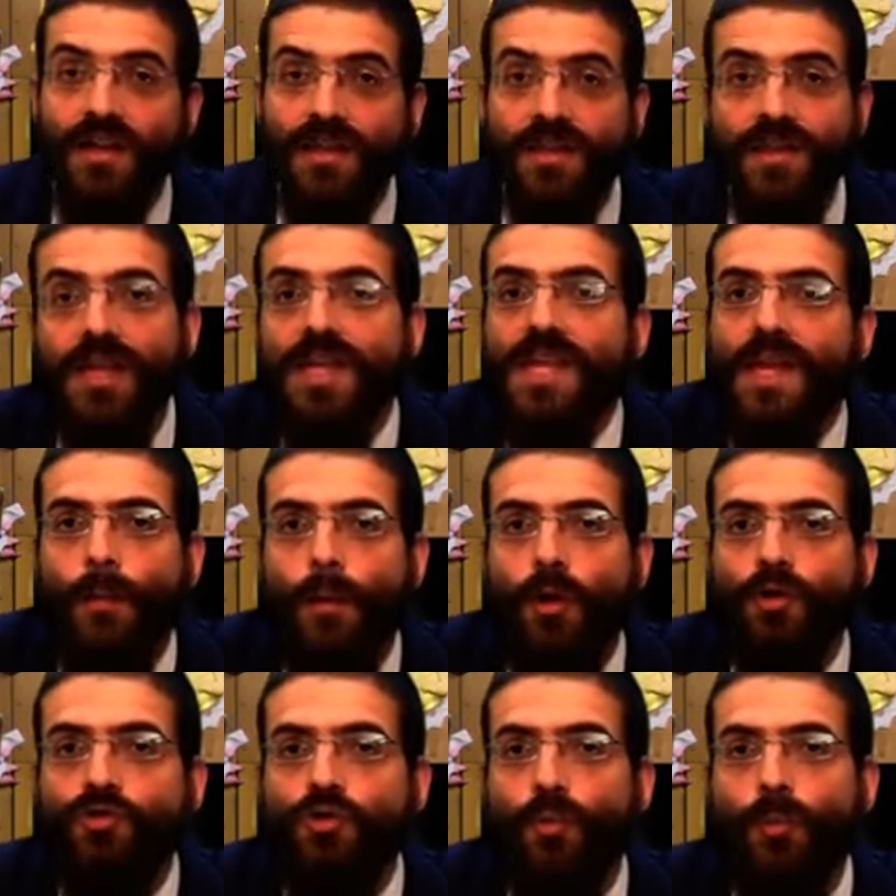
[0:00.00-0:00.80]
si
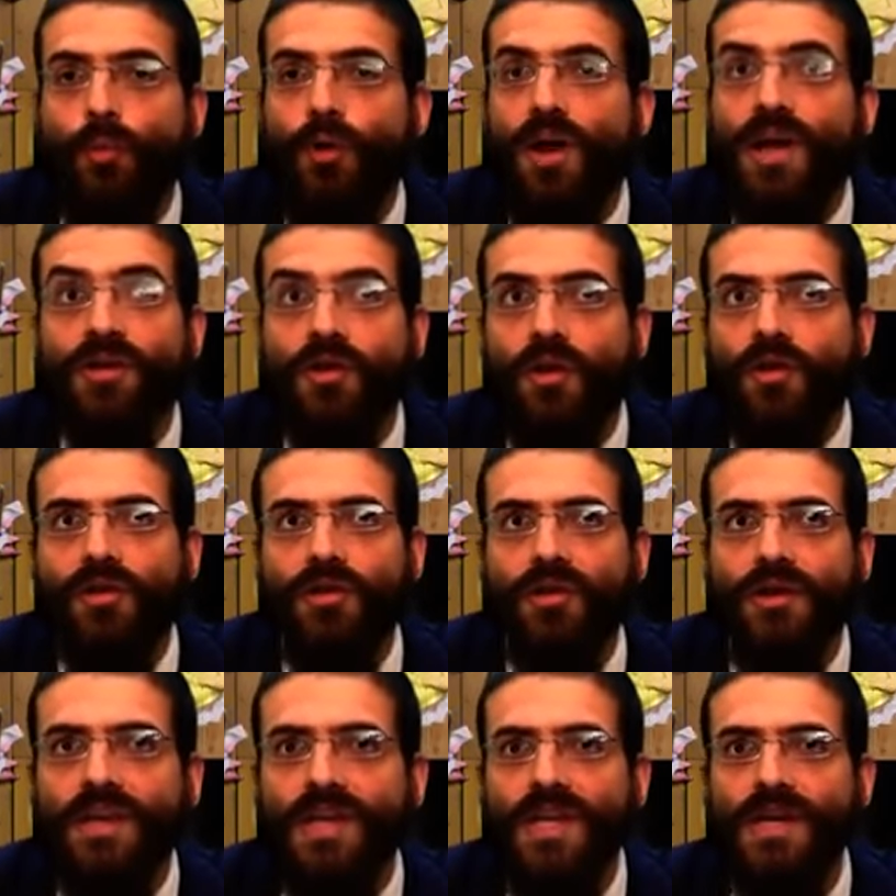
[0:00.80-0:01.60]
d'abord tu peux
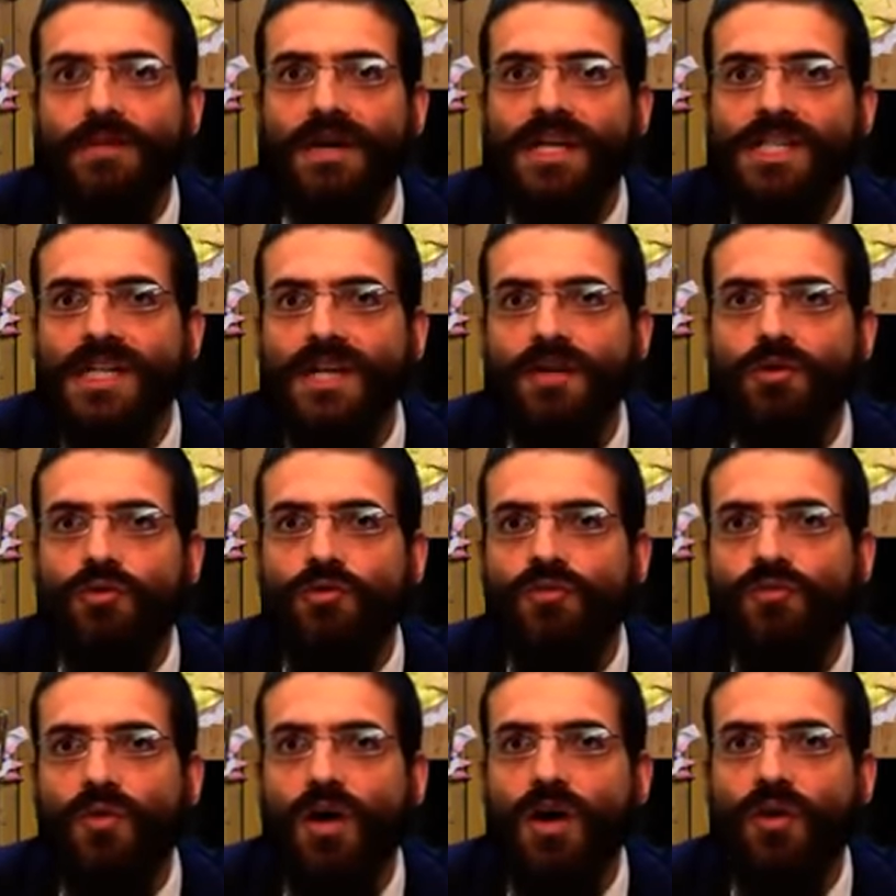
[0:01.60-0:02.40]
attendre, imagine,
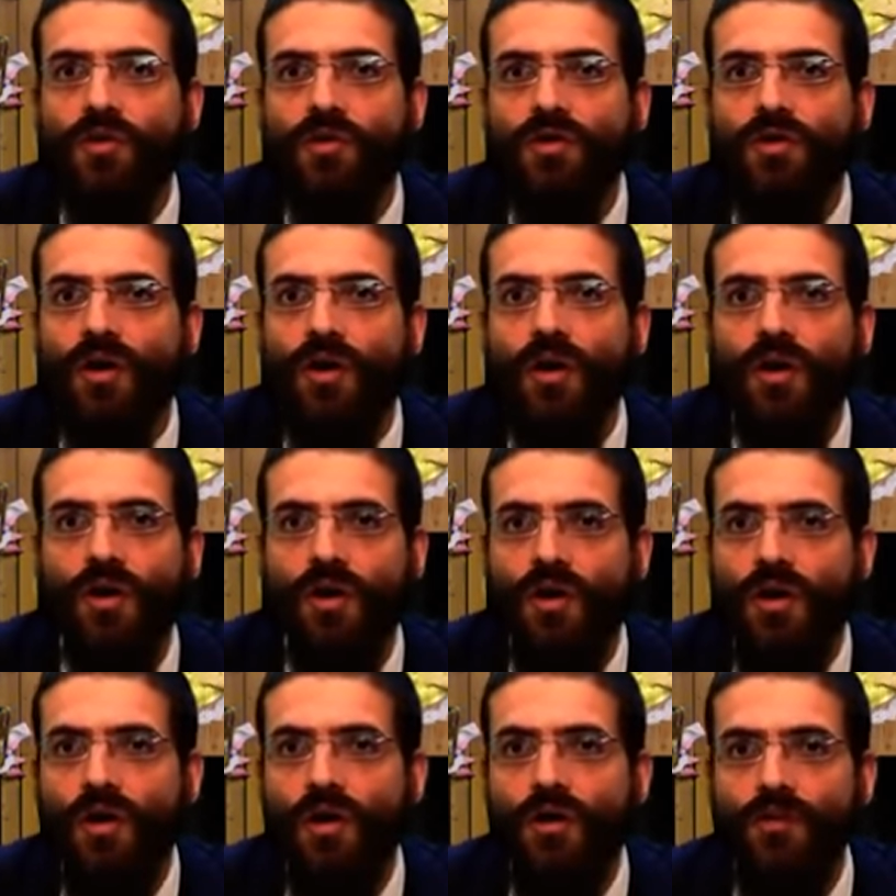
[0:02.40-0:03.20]
tu vois que
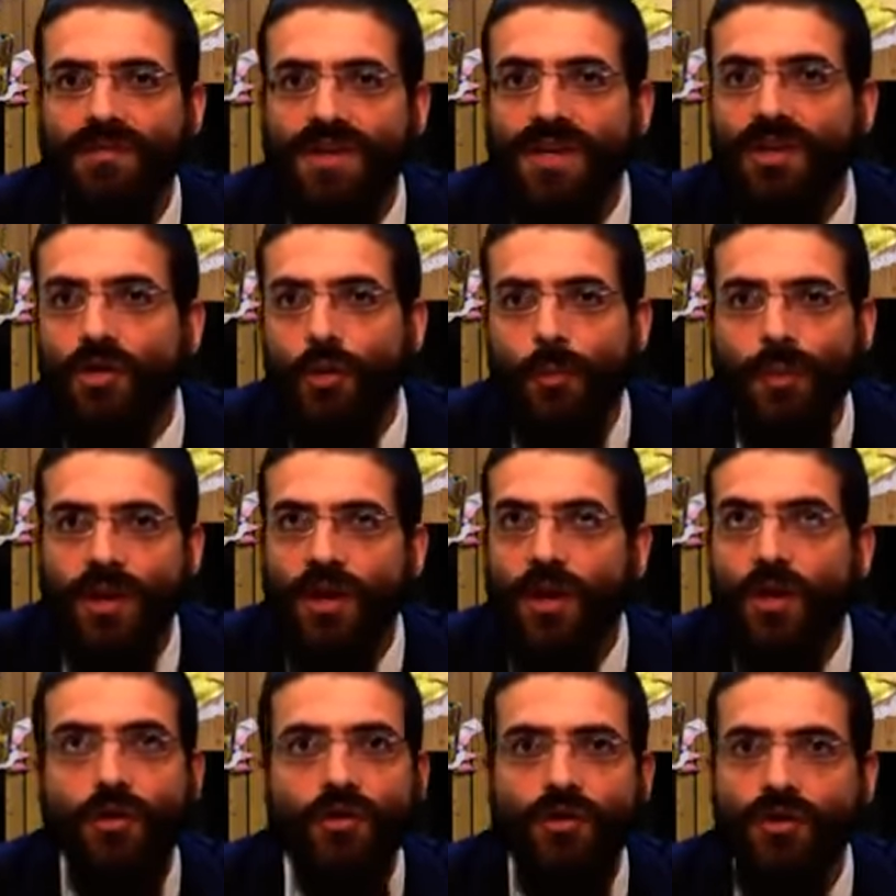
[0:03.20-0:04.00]
dans une petite
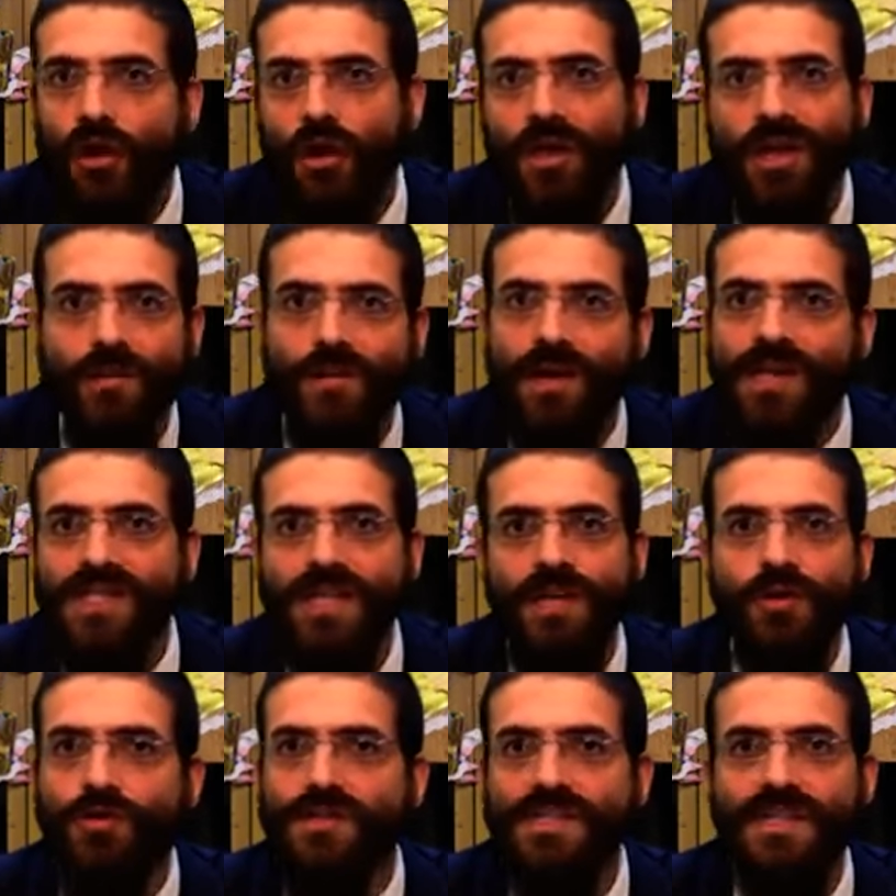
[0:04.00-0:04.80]
demi-heure, une heure, tu
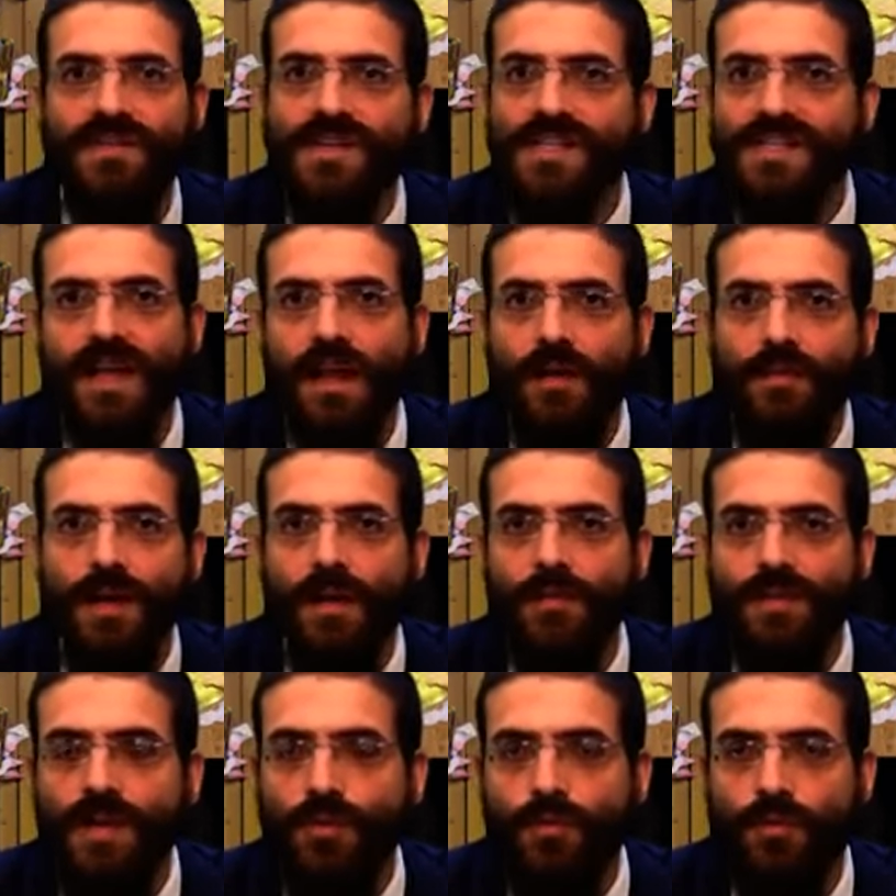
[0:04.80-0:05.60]
imagines que ça va se calmer
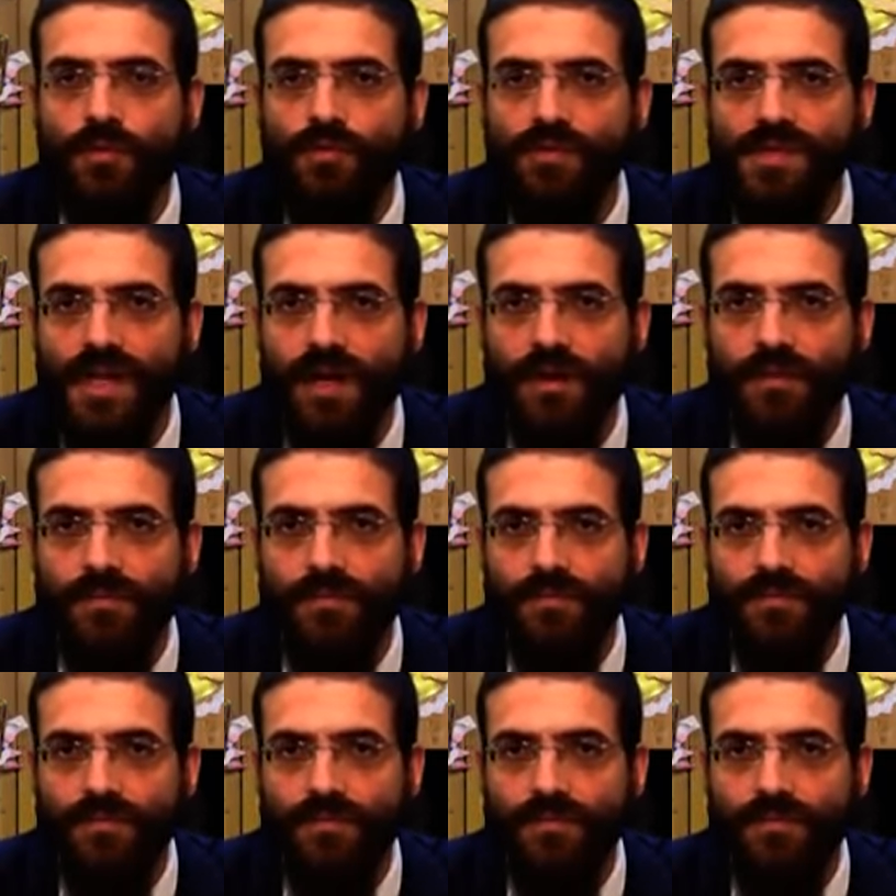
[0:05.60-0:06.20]
un petit peu tout ça.